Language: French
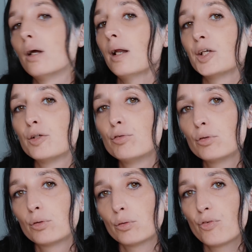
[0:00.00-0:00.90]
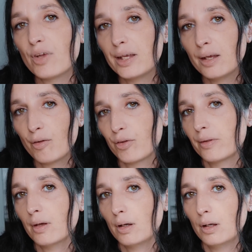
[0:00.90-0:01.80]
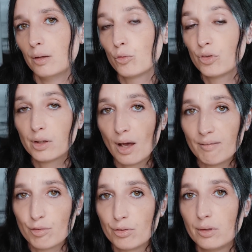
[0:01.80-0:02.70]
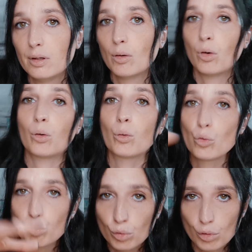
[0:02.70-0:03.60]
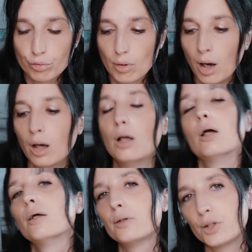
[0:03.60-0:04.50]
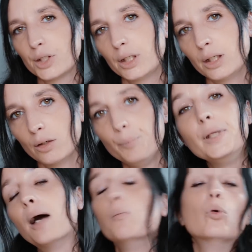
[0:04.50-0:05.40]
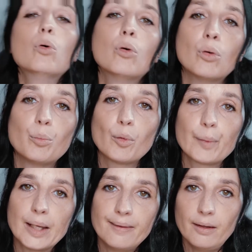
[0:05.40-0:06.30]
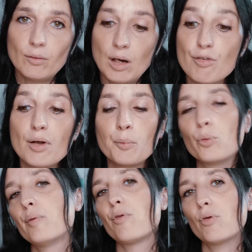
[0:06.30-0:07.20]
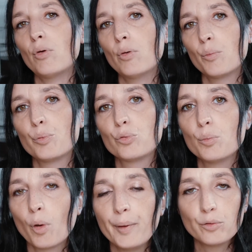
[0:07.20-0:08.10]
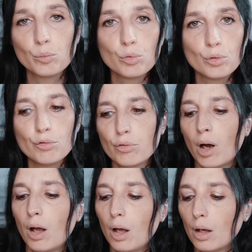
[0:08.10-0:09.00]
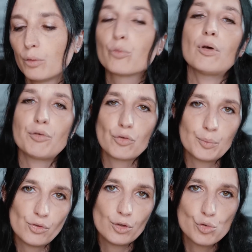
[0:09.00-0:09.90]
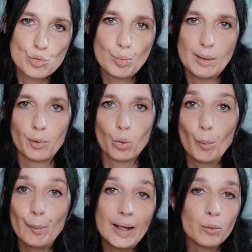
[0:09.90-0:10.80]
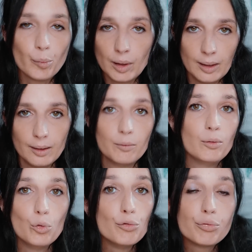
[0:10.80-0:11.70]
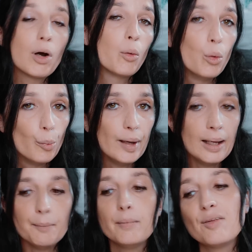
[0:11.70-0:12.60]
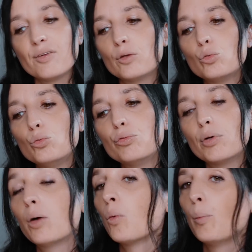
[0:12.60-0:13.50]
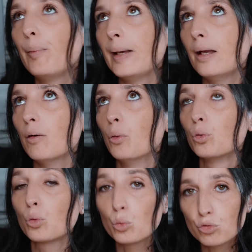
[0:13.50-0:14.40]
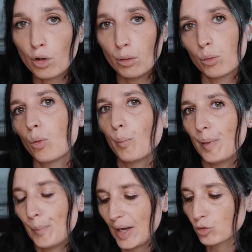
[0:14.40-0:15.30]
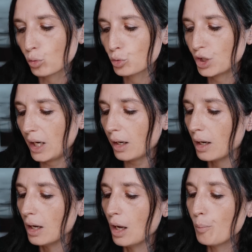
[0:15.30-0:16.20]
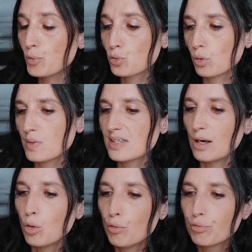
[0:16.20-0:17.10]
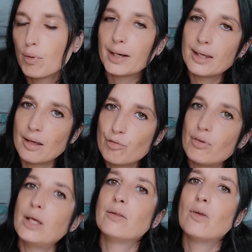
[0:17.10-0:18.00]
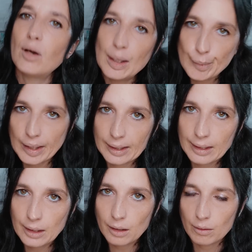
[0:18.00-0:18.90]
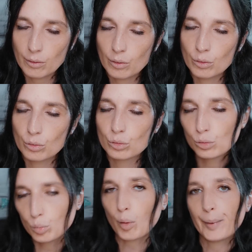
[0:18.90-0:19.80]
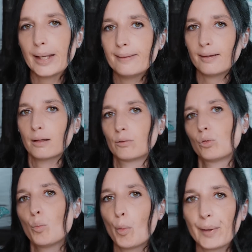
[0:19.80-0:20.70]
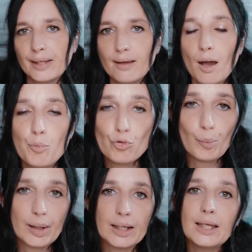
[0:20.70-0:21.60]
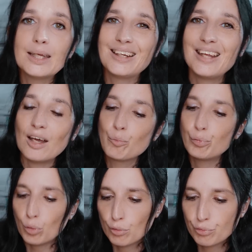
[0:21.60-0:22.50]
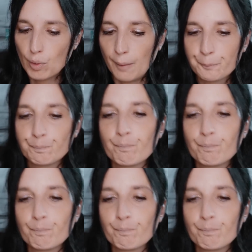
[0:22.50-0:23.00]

Là j'ai vu que ça y est, Hacienda et Nausicaa avaient fini euh, leur grosse boule de foin, j'ai mis un mot au propriétaire de la ferme en lui disant « tu me remettre une boule de foin ?» Donc ça forcément c'est du supplément qu'on paye, on paye le foin, on le paye, mais c'est du foin qu'on paie content, qu'on paie pas trop cher, puisque c'est le foin qui est fait dans les prairies euh, du propriétaire. Le propriétaire a plusieurs prairies qu'il garde pour le foin.